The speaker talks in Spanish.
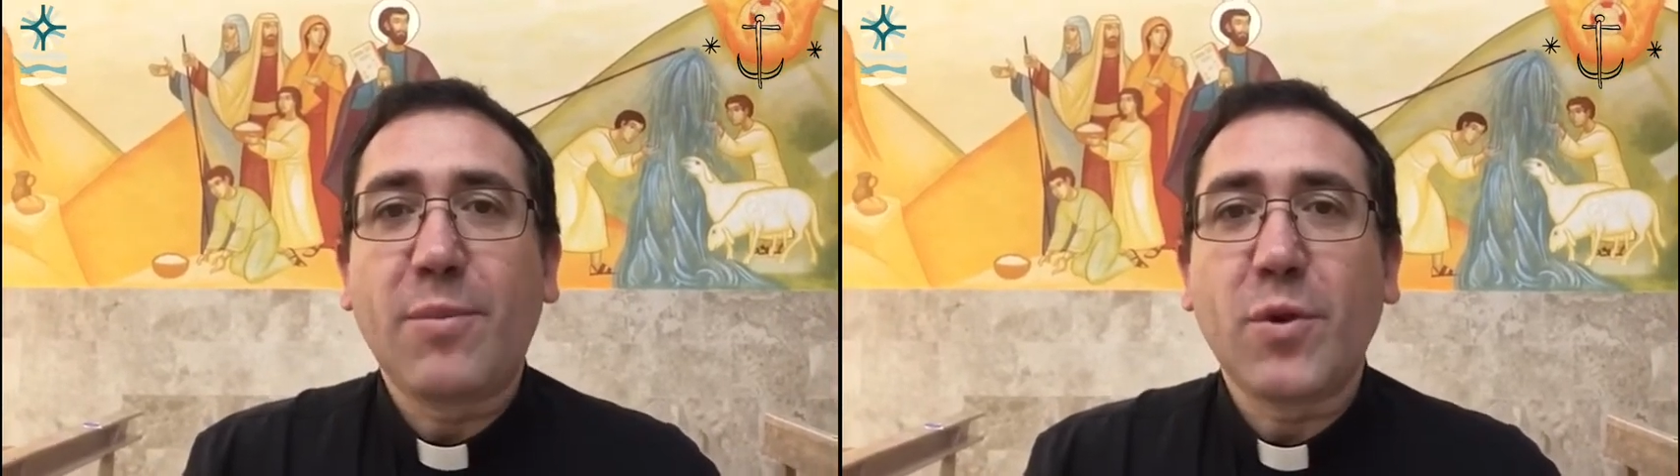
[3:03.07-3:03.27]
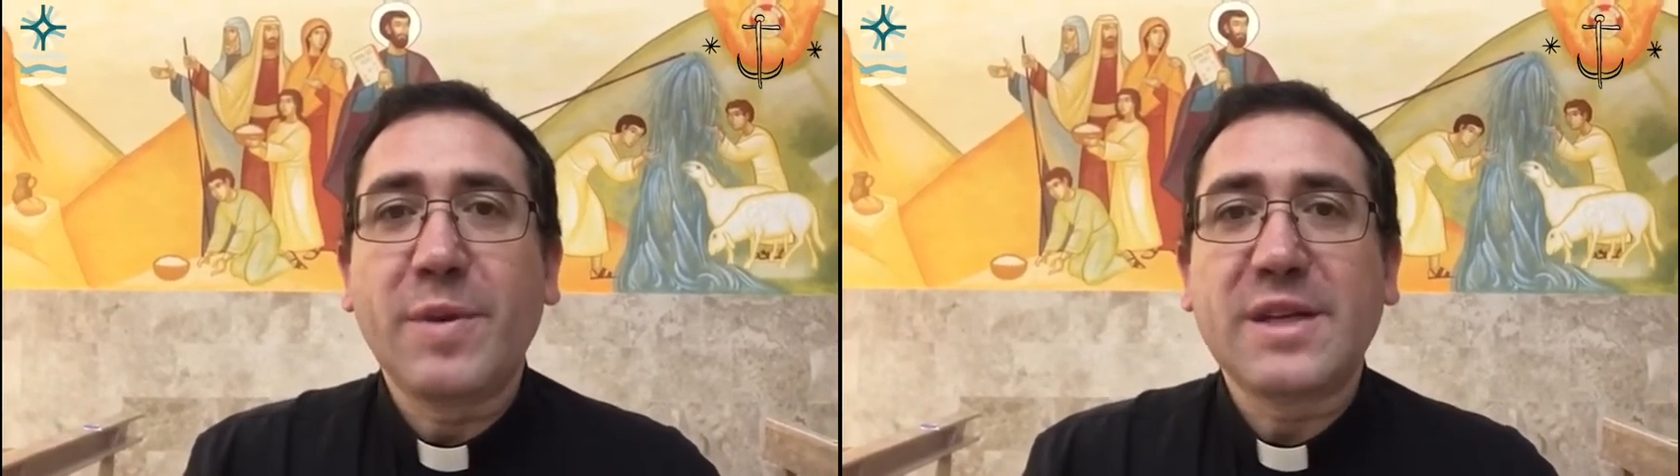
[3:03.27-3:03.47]

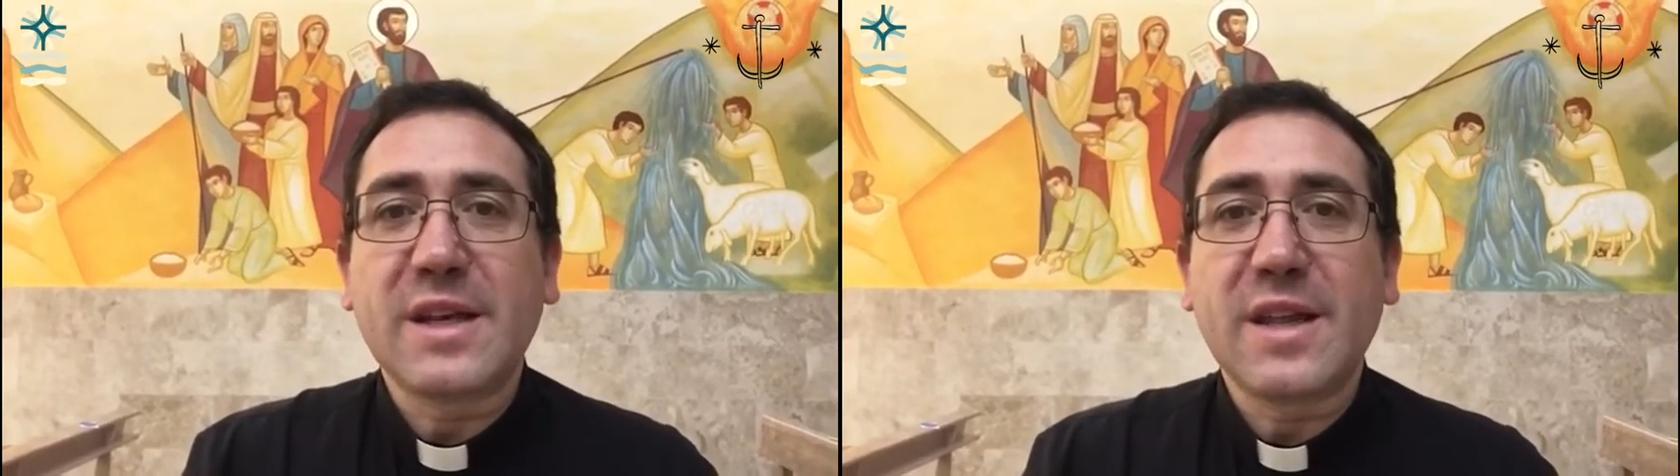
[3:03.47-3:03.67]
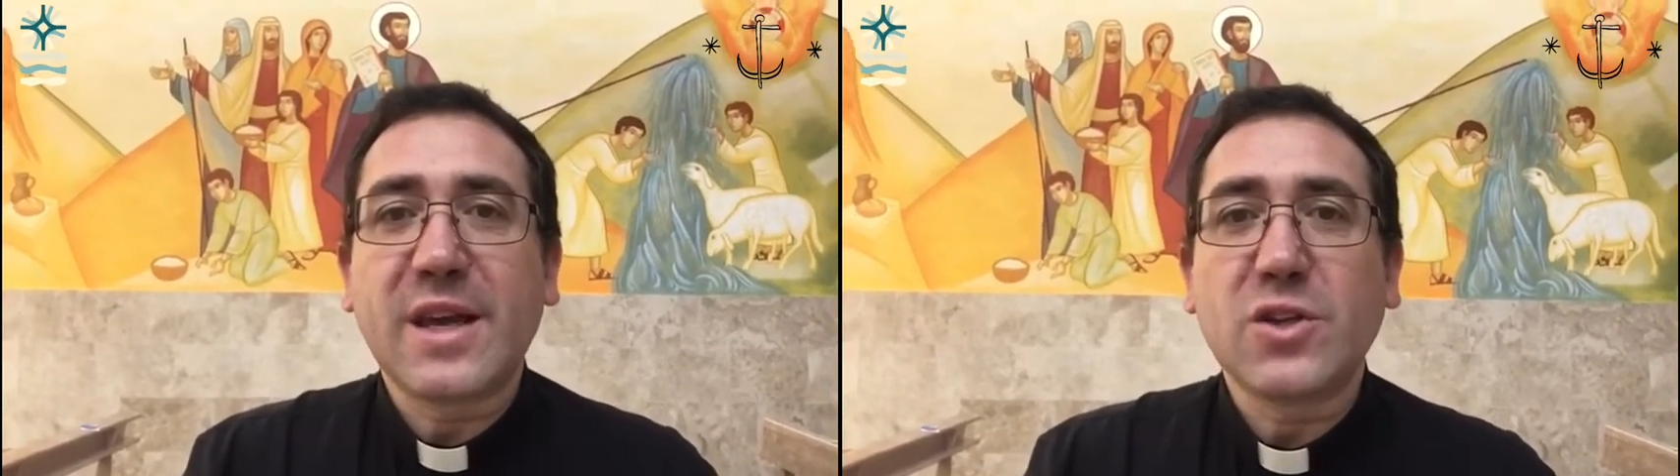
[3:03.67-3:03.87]
promesa
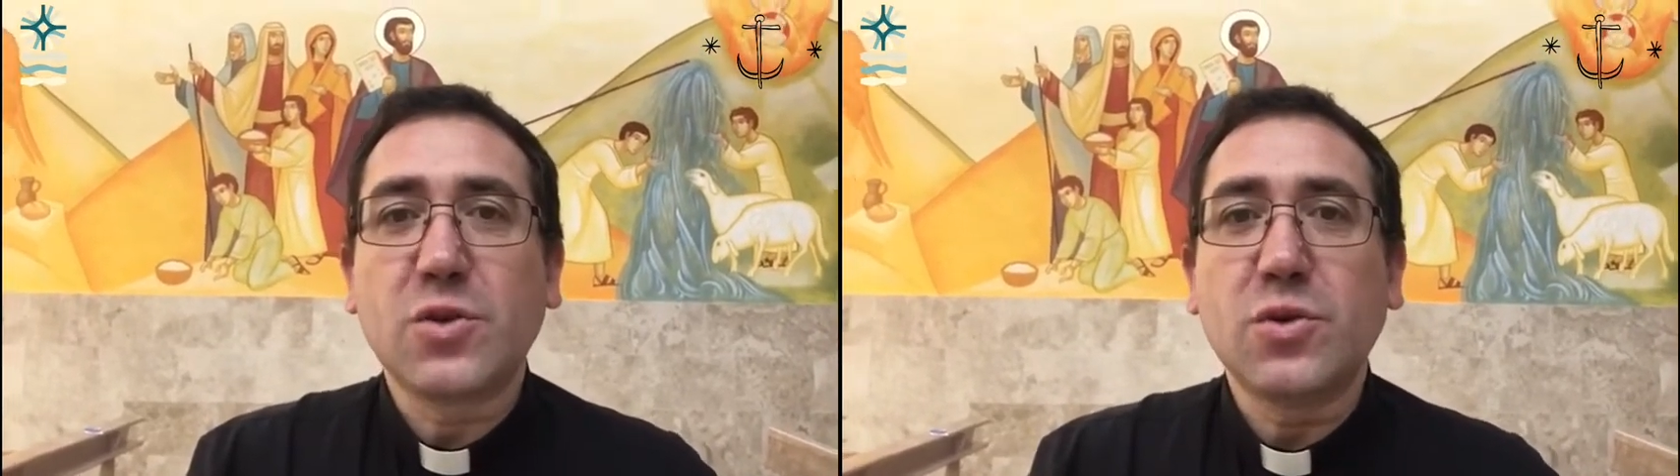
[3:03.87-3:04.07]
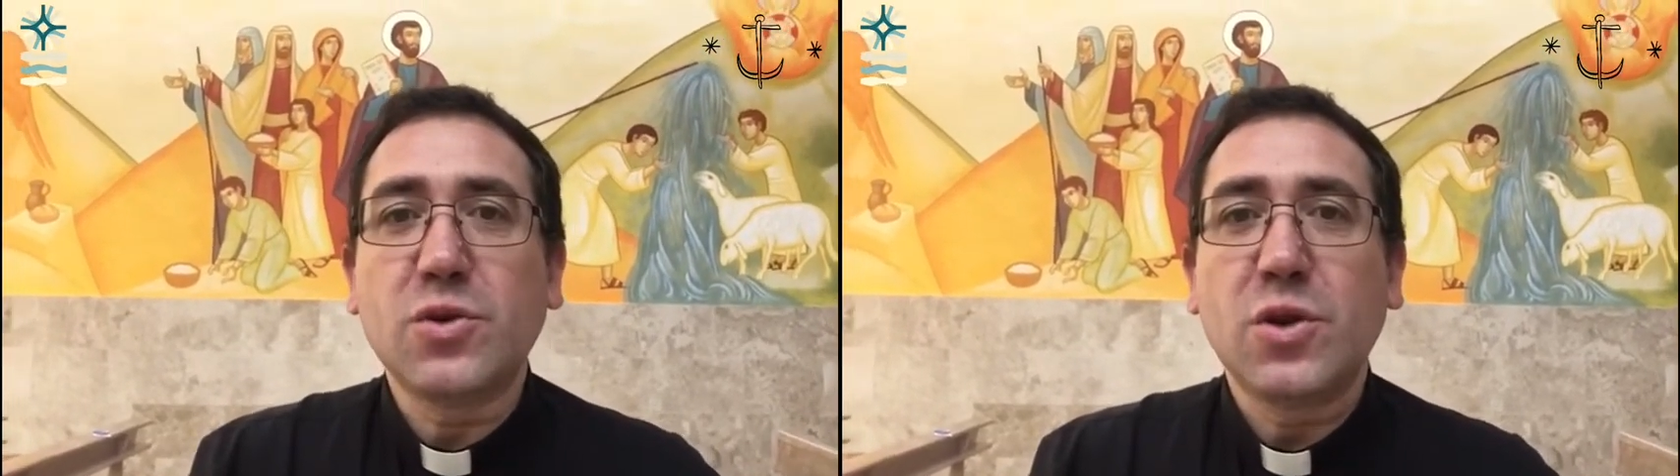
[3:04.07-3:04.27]
de
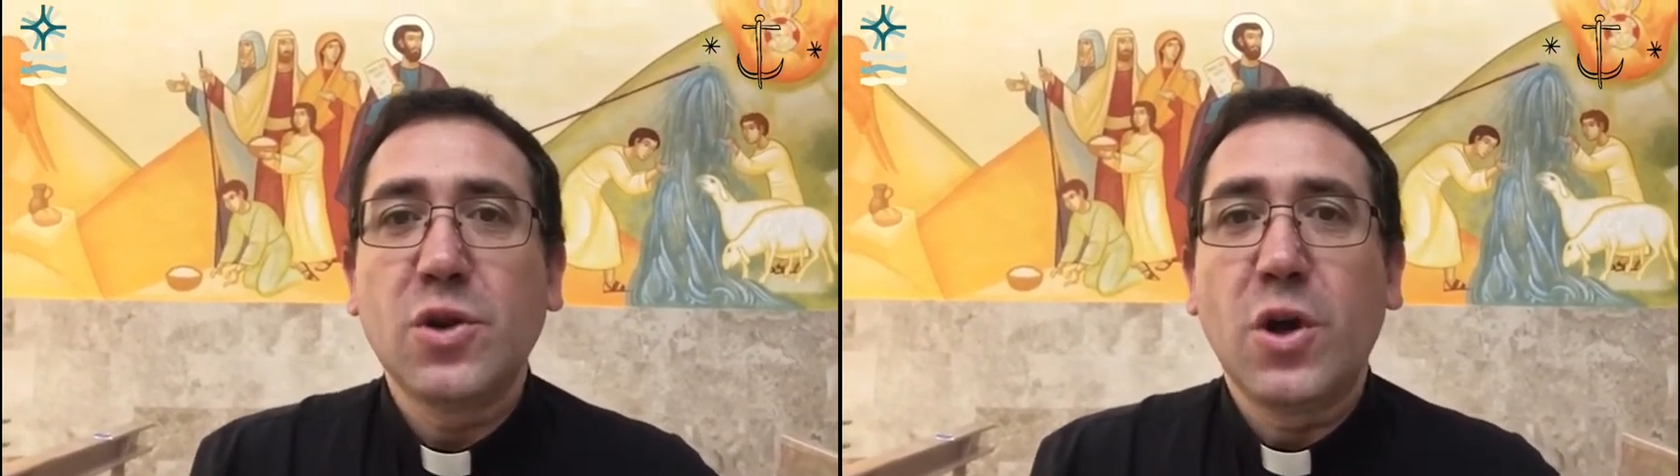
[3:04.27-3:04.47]
Jesús